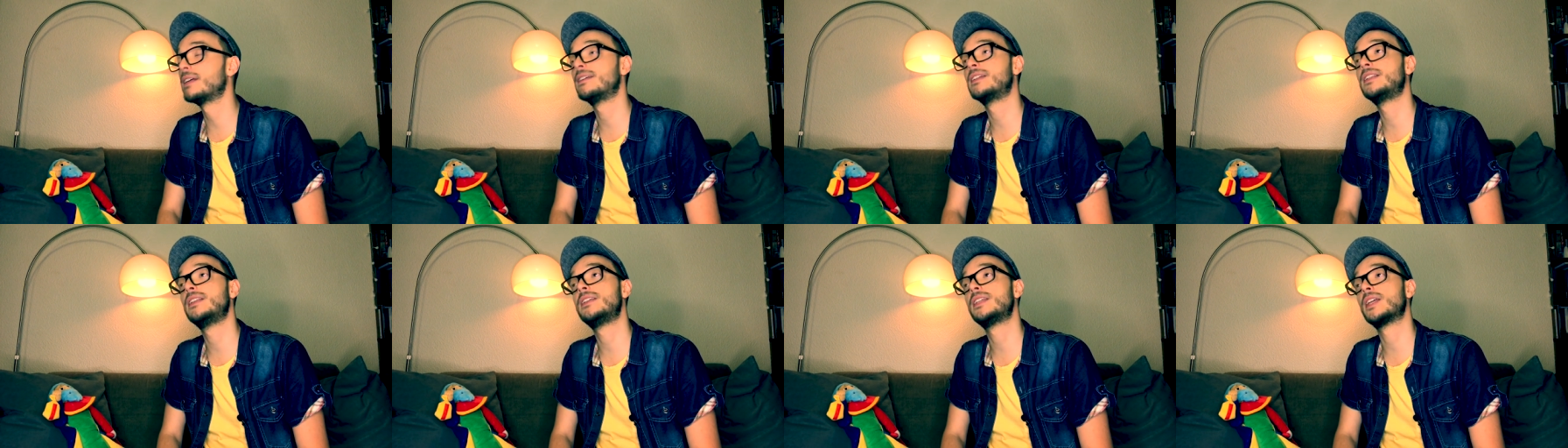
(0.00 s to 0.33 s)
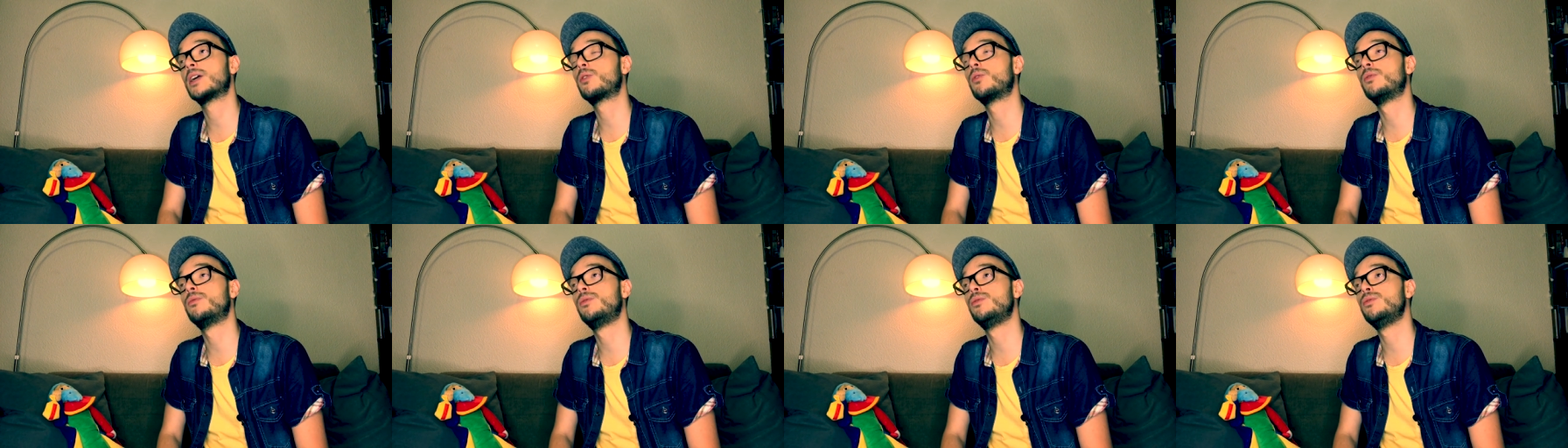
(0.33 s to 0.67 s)
avec des
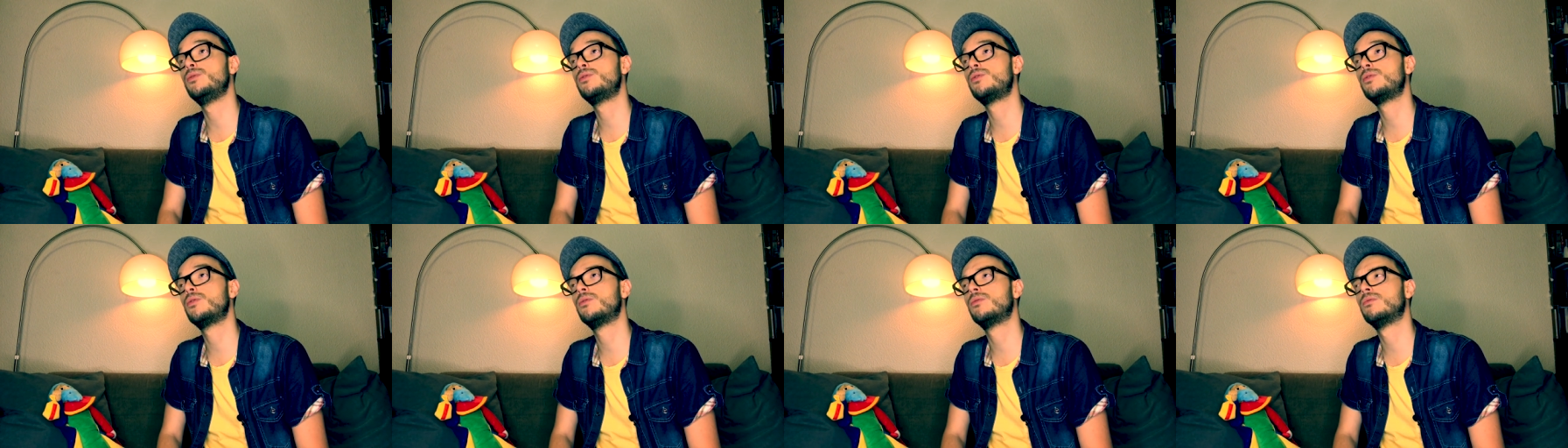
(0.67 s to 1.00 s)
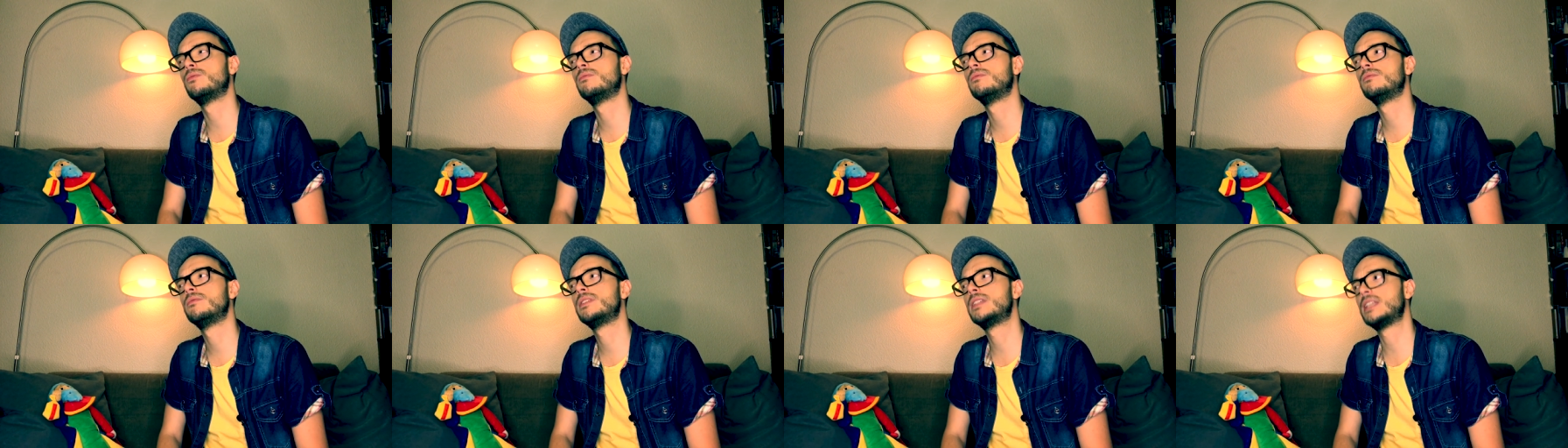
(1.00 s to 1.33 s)
circonvolutions.
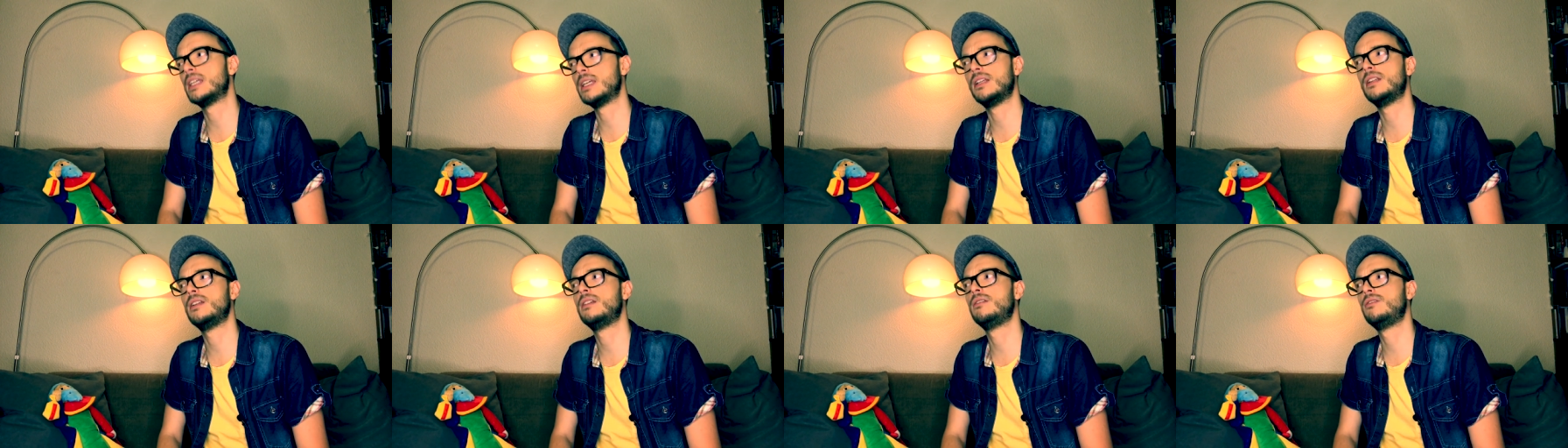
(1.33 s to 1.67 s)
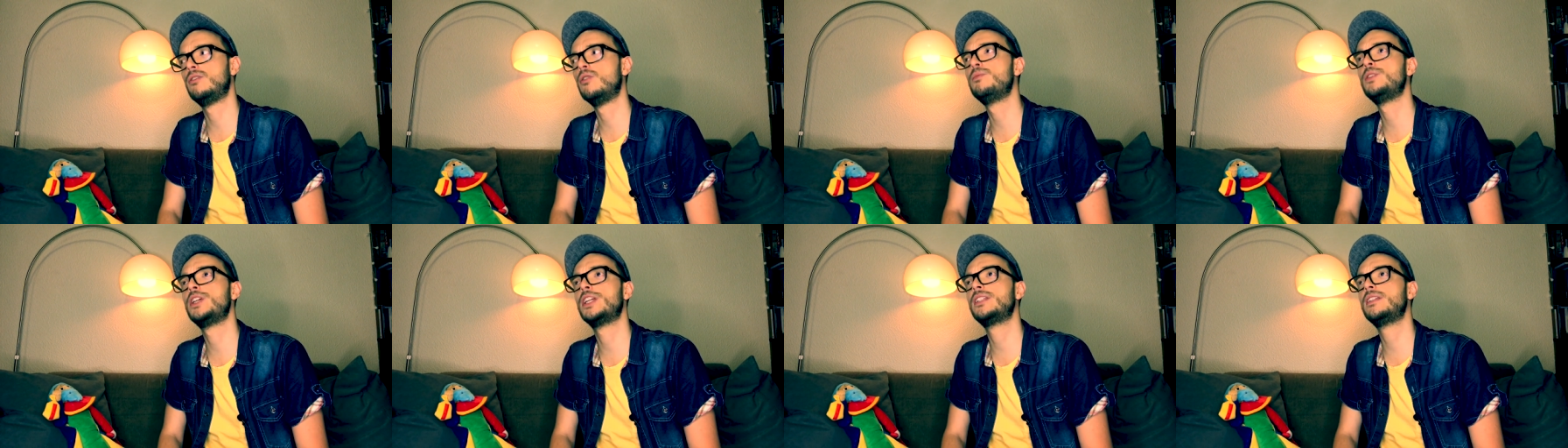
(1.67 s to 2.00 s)
C'est
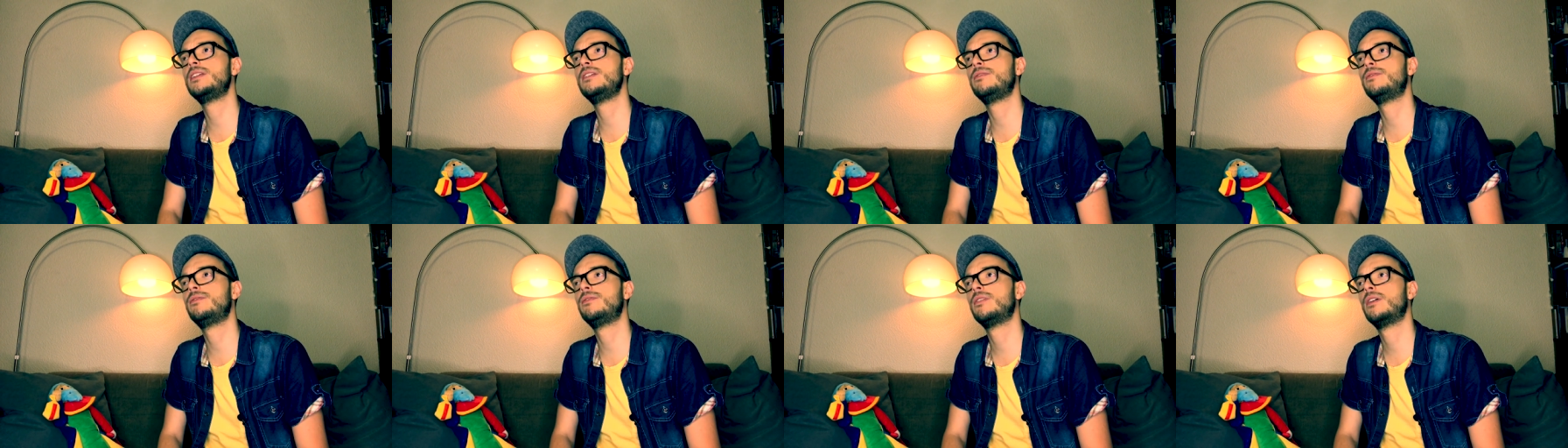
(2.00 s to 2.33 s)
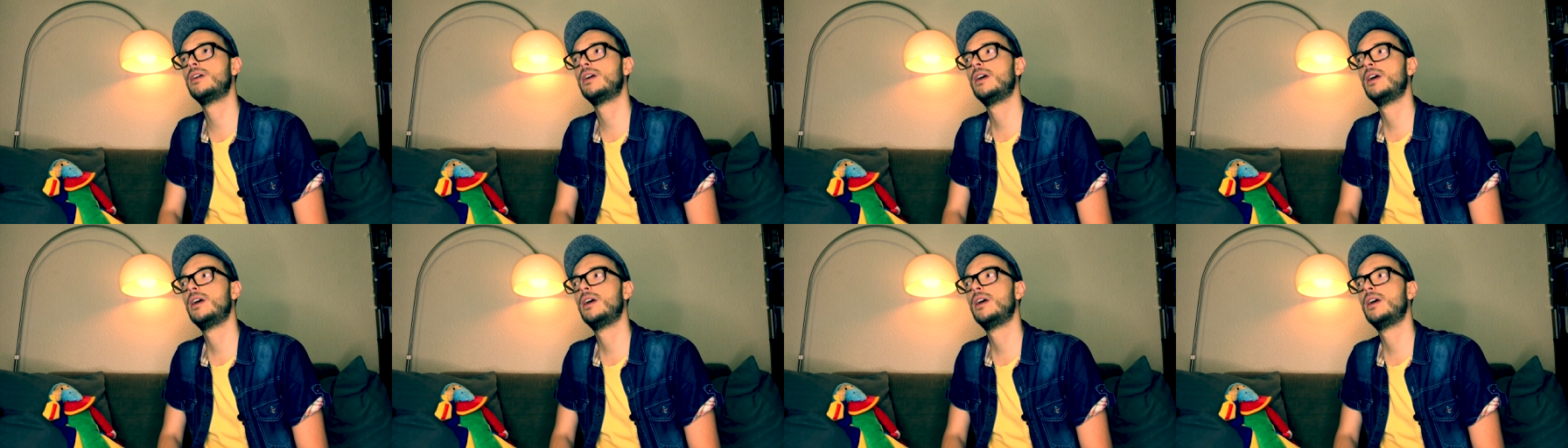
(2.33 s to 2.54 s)
l'objectif.